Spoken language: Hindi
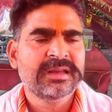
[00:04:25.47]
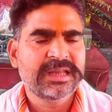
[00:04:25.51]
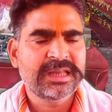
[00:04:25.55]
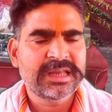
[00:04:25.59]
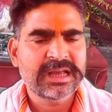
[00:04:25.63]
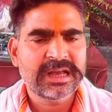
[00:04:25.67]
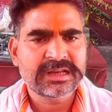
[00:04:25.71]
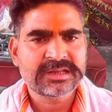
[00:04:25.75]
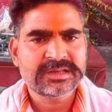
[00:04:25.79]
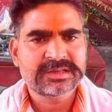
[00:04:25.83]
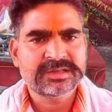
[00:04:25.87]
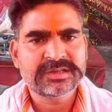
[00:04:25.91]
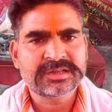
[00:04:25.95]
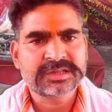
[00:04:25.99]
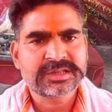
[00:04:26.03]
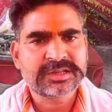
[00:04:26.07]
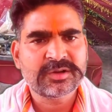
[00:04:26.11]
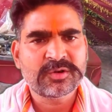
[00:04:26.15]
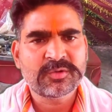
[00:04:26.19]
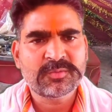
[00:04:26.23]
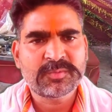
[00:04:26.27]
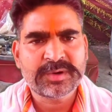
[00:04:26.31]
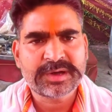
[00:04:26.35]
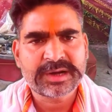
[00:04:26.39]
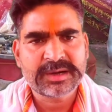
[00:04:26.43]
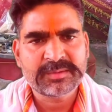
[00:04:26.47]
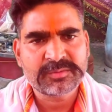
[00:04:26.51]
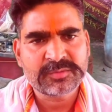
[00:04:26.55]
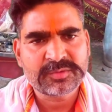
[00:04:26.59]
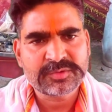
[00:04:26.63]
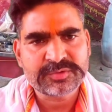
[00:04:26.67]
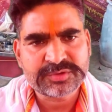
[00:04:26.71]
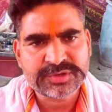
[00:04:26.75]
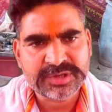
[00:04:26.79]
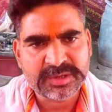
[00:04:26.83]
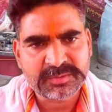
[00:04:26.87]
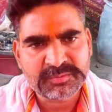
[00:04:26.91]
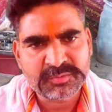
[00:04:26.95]
या जिसके ऊपर
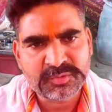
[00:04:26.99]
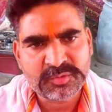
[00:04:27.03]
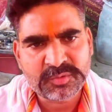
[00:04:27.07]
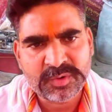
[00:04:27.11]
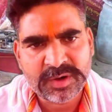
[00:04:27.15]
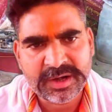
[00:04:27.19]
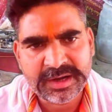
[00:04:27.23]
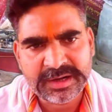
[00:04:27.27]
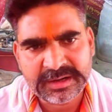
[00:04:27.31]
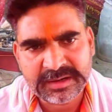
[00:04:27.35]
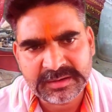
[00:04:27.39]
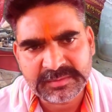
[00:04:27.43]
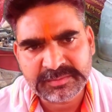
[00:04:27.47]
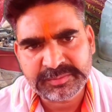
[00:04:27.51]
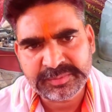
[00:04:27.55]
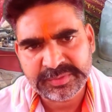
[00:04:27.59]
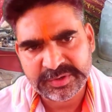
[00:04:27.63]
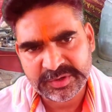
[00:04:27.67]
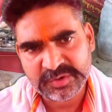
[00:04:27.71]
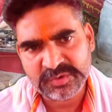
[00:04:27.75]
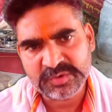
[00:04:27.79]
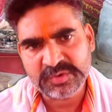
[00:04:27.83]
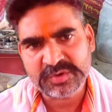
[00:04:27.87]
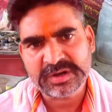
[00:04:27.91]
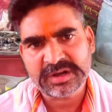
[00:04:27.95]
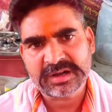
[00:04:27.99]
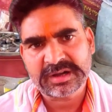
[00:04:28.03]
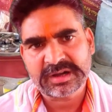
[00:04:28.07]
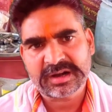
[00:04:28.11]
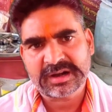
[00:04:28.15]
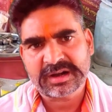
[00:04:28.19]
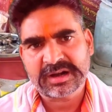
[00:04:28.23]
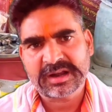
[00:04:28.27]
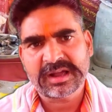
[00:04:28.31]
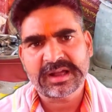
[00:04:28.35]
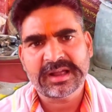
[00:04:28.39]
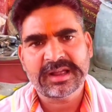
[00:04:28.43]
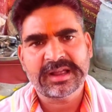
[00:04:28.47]
हमको सम्मोहन प्रयोग
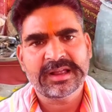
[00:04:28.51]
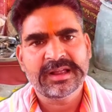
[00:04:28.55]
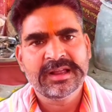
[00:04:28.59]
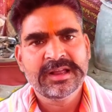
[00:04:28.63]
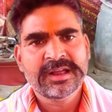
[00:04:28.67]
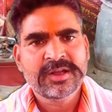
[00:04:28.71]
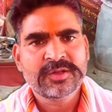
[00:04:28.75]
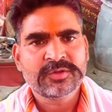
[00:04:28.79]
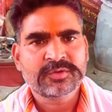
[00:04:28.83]
करना है